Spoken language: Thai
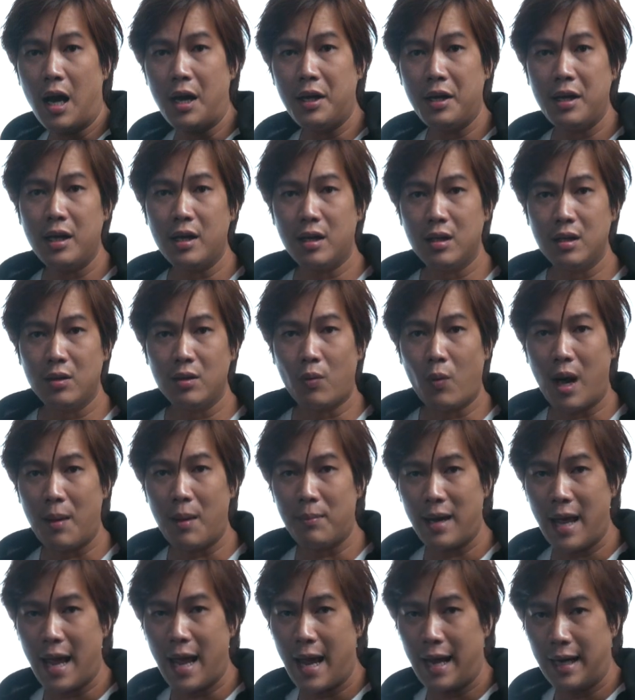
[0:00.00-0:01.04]
อันนี้คือควา
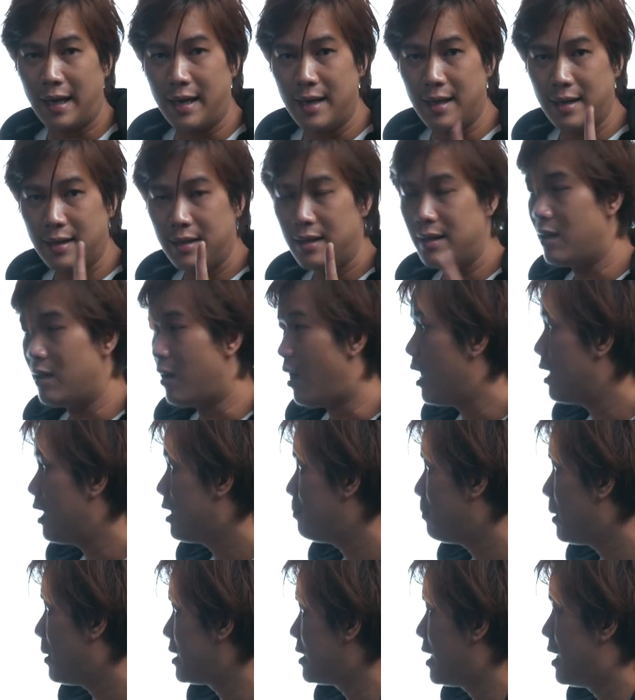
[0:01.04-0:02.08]
มแรง หนึ่งร้อย
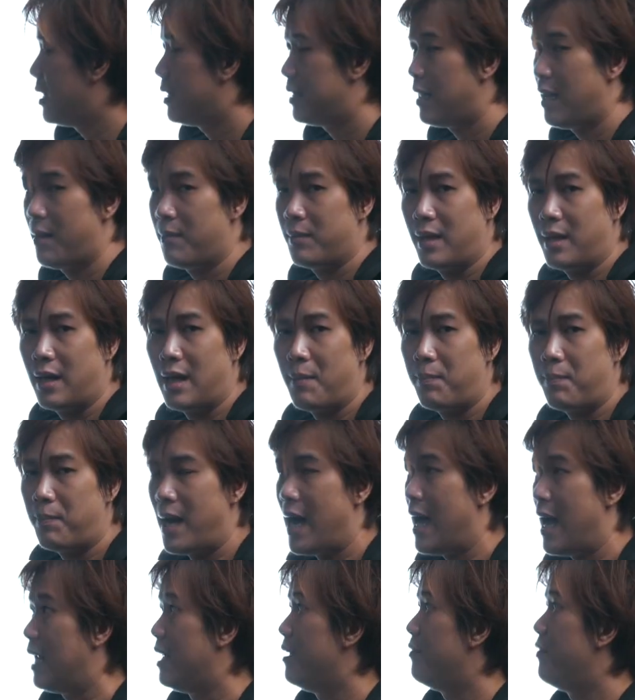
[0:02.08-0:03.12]
เปอร์เซ็นต์ เต็มนะครับ
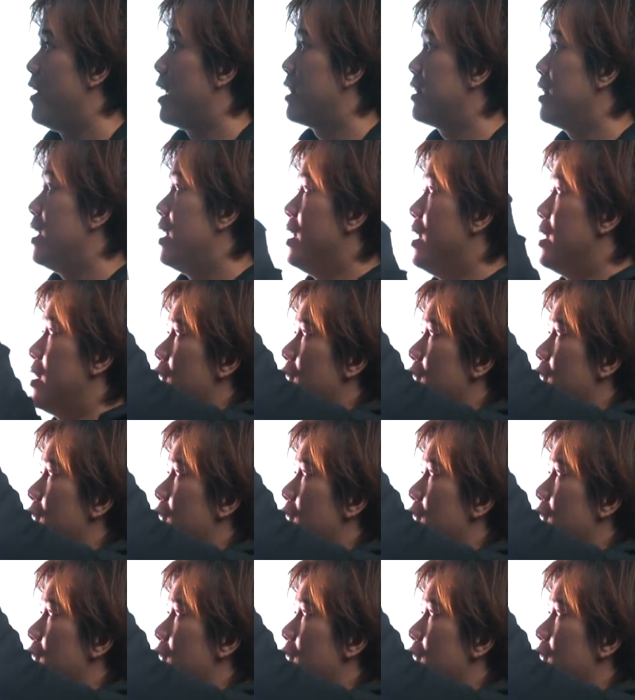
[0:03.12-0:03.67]
ผ่านรีเฟลคเตอร์